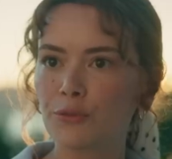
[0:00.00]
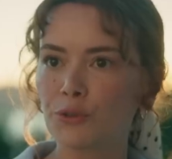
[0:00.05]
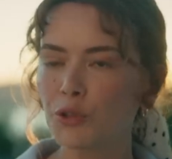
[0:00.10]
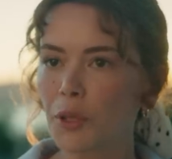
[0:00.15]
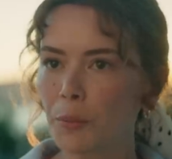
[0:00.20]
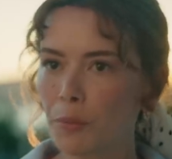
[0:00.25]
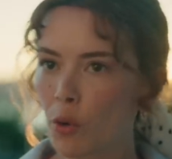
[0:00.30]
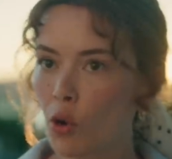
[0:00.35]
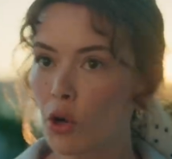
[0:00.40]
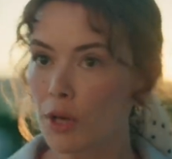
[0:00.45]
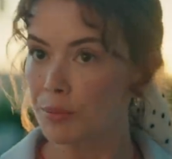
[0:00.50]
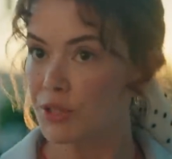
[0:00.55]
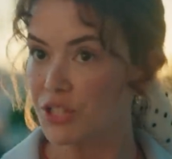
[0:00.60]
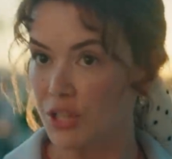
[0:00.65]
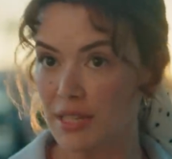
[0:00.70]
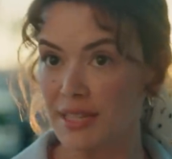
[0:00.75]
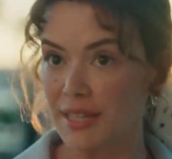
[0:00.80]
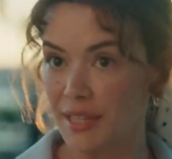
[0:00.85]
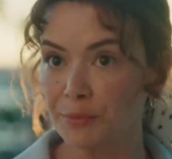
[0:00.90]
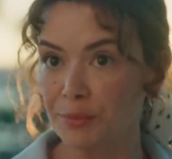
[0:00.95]
Fulya böyle bir
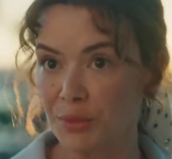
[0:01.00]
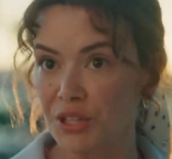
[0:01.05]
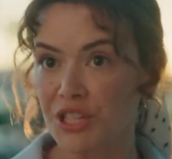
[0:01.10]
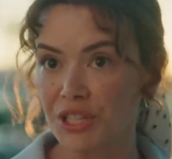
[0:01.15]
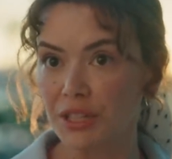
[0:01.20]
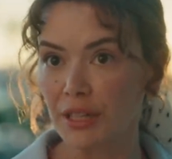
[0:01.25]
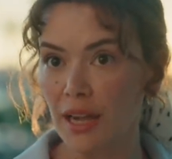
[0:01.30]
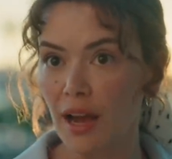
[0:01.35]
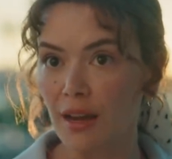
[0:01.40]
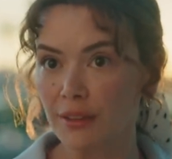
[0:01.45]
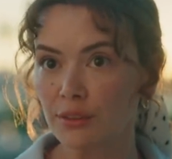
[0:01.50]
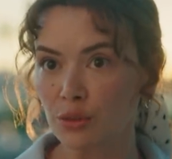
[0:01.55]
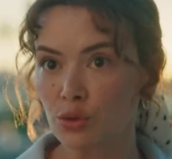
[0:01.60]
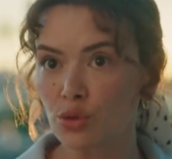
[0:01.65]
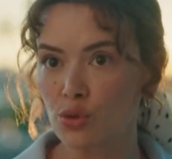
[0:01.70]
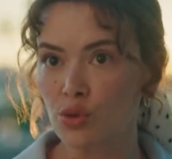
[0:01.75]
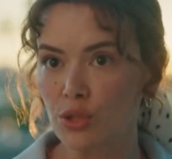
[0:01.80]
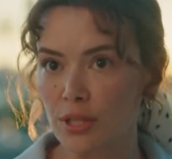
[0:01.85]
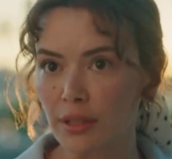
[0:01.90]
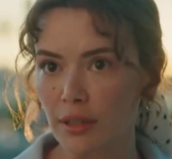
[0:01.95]
şey senin başına geldiğini
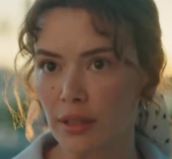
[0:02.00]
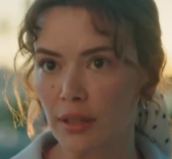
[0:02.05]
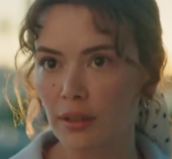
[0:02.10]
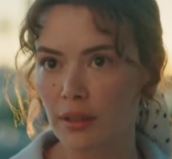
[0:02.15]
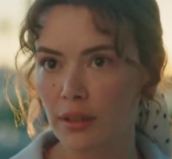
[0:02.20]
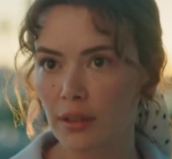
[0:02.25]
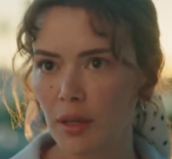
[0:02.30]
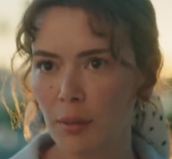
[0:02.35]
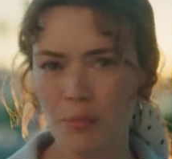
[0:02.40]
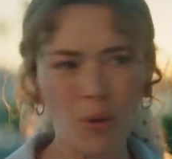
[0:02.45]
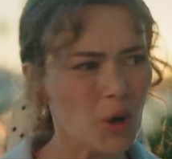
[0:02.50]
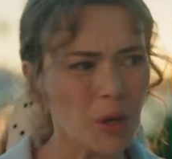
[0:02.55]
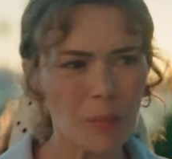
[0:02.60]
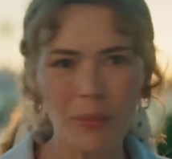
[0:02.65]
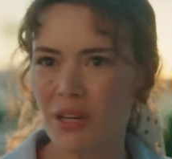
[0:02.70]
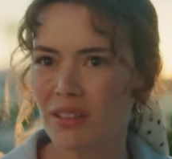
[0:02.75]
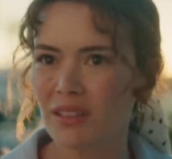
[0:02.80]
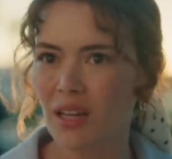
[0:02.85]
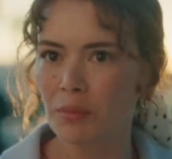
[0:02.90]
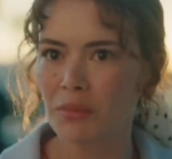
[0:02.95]
düşünsene. Böyle
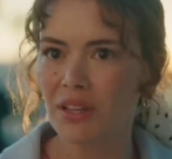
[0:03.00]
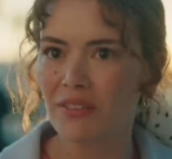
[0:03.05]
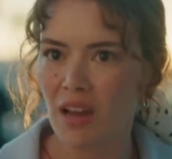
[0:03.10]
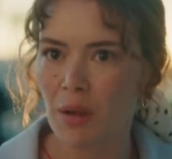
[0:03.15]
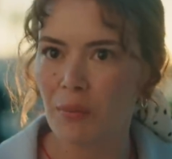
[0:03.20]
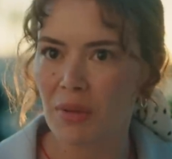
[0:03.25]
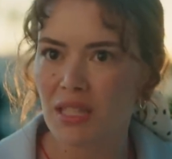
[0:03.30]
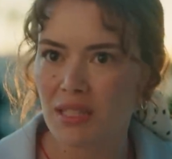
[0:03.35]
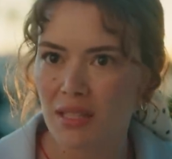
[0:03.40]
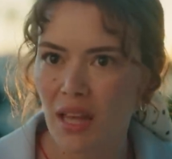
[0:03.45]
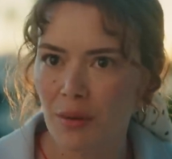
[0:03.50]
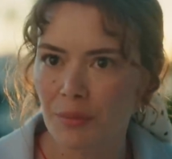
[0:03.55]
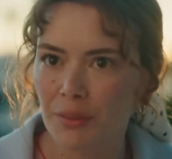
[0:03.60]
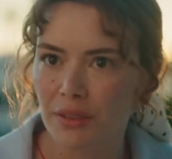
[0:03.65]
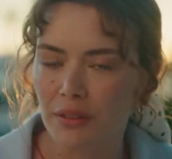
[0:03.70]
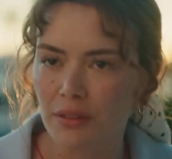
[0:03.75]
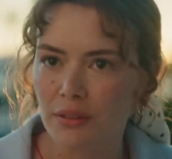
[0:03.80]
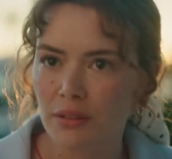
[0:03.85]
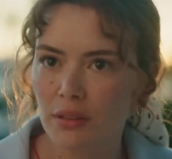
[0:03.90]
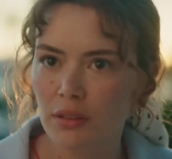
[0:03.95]
bir adamla evlenmek ister
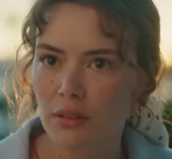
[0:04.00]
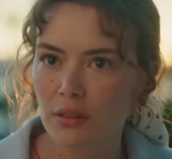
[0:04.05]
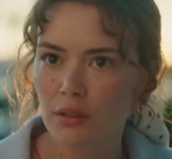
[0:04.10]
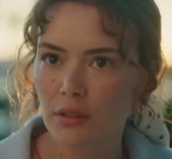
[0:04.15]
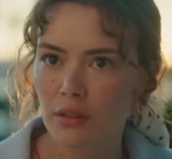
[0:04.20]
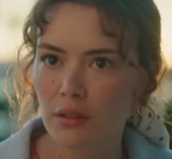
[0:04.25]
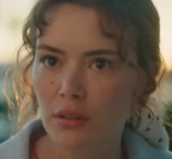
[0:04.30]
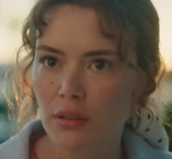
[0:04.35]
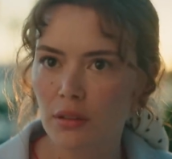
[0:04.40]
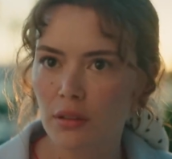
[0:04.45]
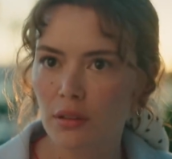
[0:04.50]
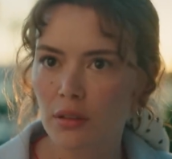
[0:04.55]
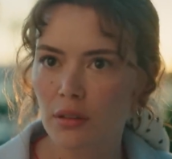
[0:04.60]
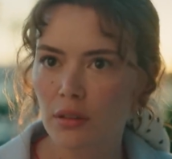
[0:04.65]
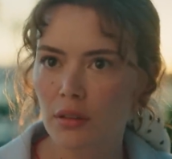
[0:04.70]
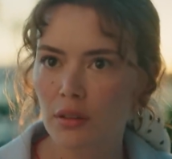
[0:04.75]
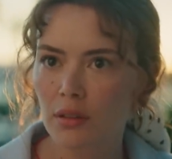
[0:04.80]
miydin? Hayır tabii ki.